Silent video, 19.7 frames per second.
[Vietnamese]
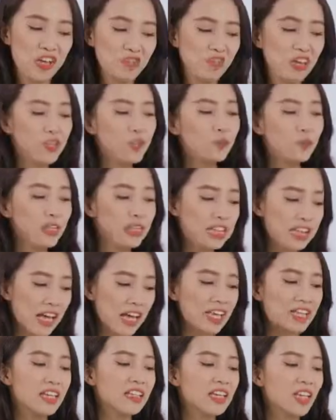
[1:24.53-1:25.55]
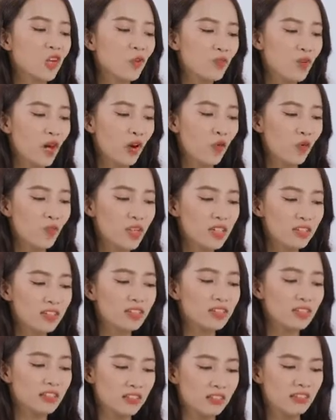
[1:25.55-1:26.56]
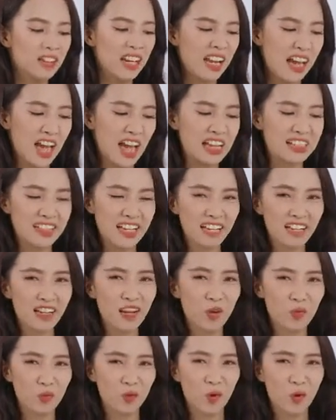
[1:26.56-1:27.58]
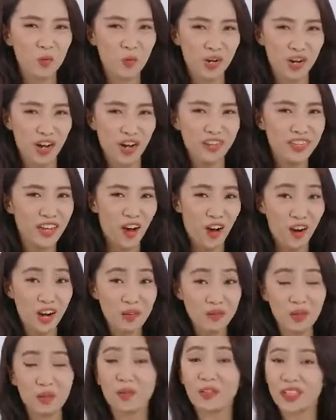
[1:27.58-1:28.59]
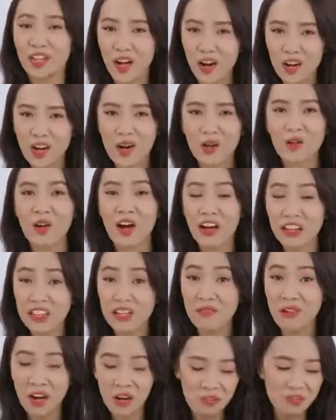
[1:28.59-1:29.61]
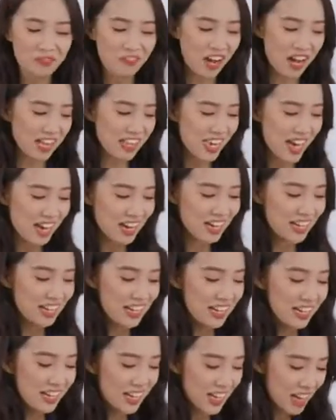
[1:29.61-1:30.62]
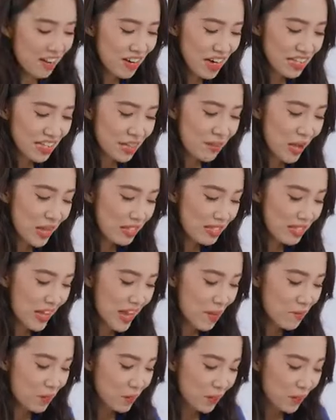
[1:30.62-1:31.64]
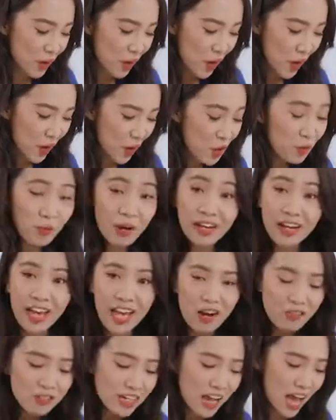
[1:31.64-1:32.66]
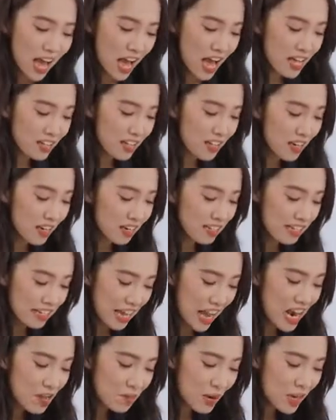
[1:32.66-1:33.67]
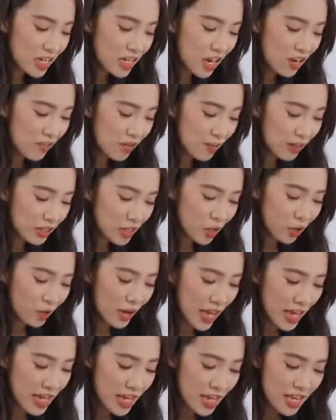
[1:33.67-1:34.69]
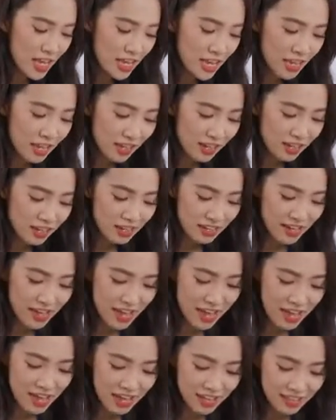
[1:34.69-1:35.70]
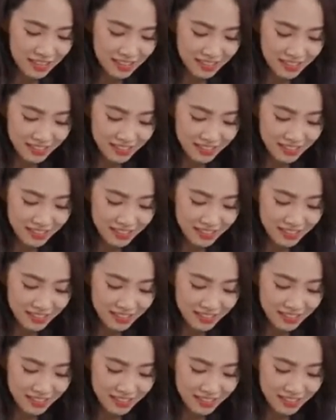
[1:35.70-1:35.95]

với dung tích này thì lúc đầu linh cứ tưởng là à chắc cái lồng nồi của nó nhỏ lắm không có to đâu nhưng mà không phải nha kéo ra cho các bạn xem lúc mà kéo ra thì linh khá là bất ngờ về bên trong này đây